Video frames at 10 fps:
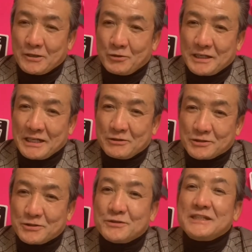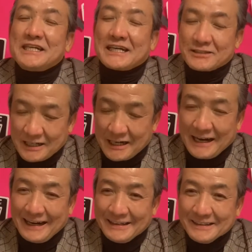去年の12月から、